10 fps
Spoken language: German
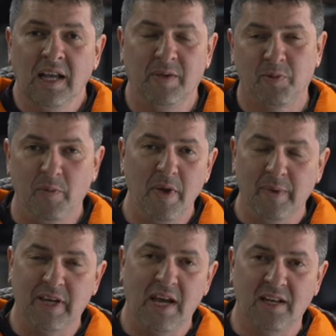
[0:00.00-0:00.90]
Ich probiere
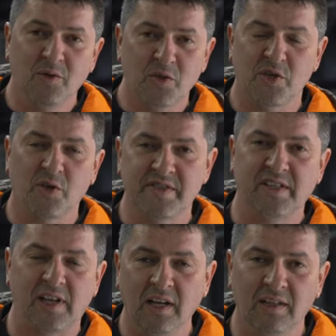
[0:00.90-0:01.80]
mich eigentlich nur zu
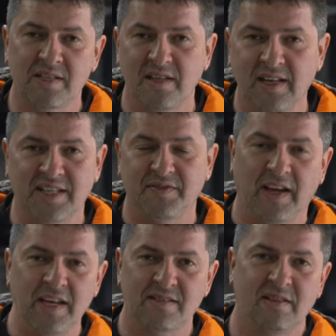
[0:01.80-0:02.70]
konzentrieren, dass ich nichts
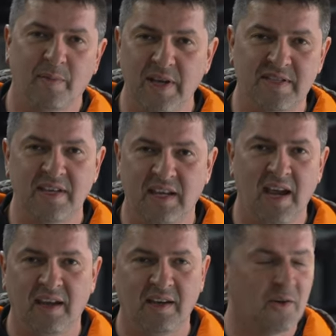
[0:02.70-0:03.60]
vergesse. Und dabei sehe ich
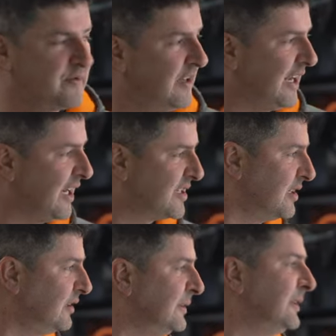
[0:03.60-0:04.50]
eigentlich aus wie ein
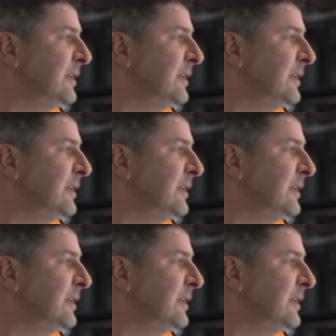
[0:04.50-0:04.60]
Gangster.